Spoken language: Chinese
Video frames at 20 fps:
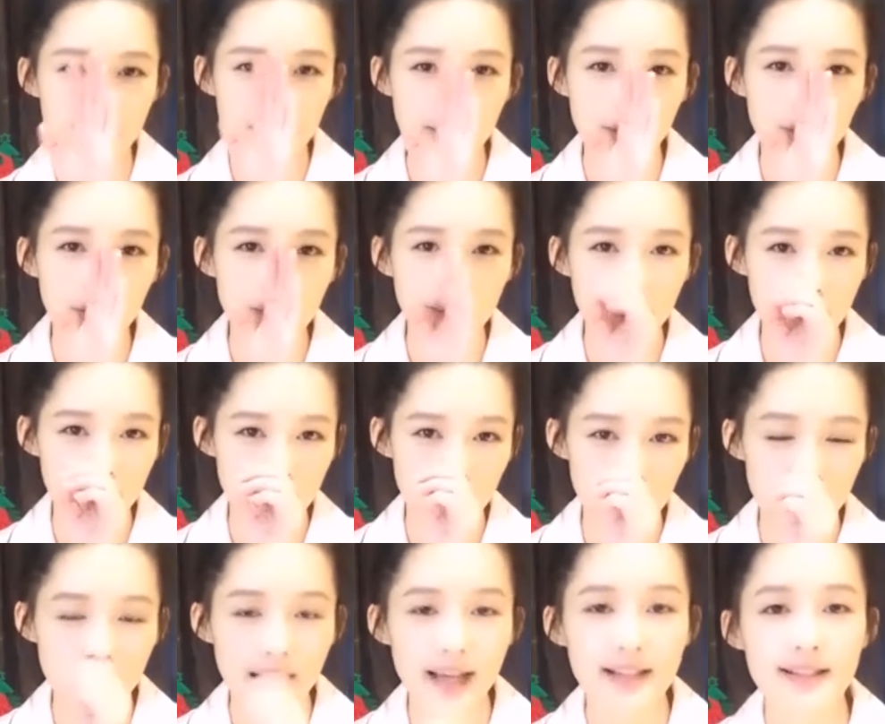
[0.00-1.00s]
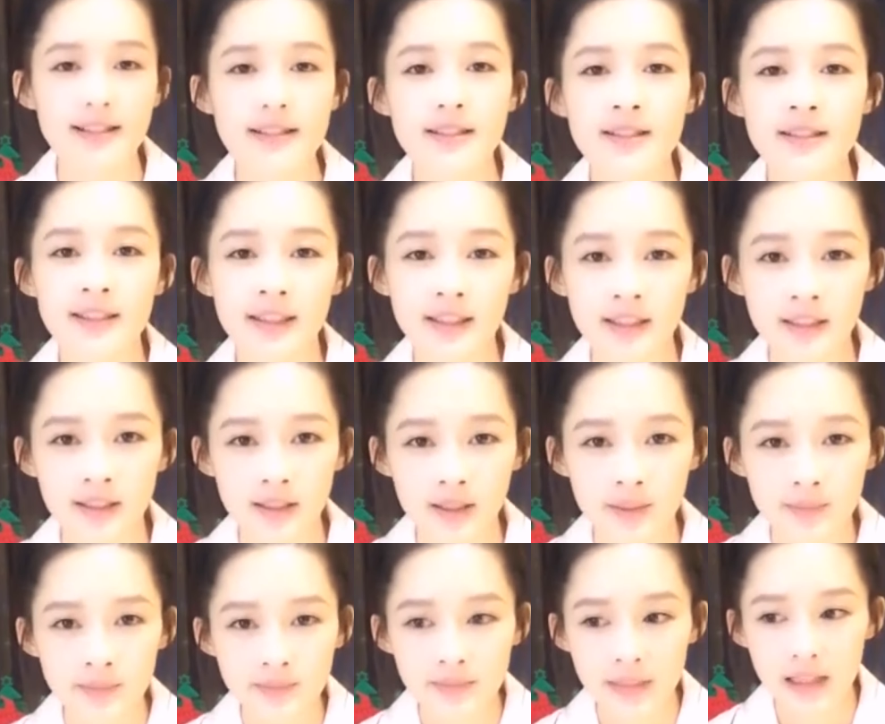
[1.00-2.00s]
但是没有没有，就是还是那
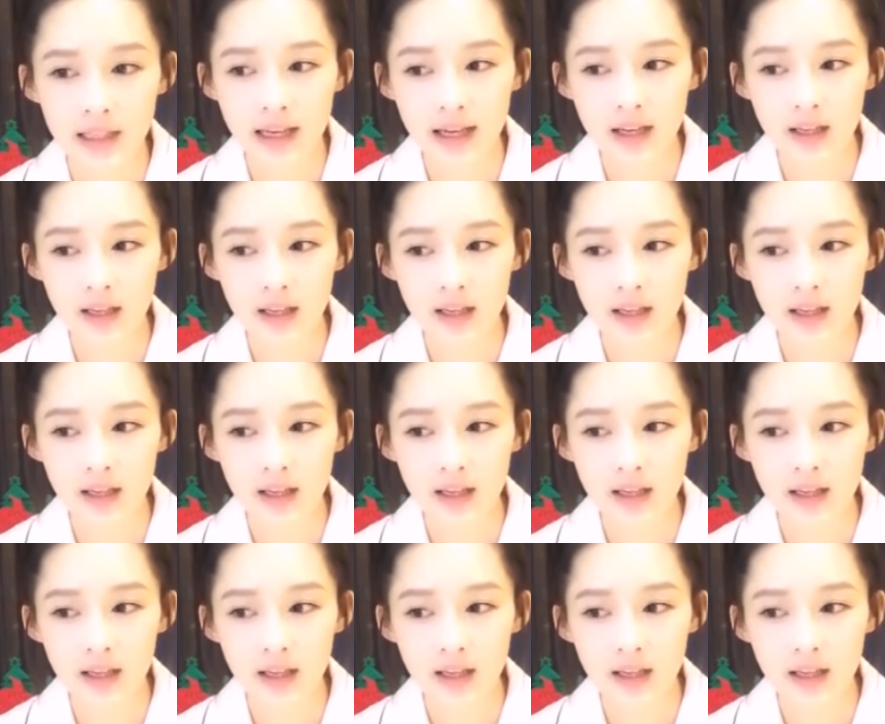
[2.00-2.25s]
个，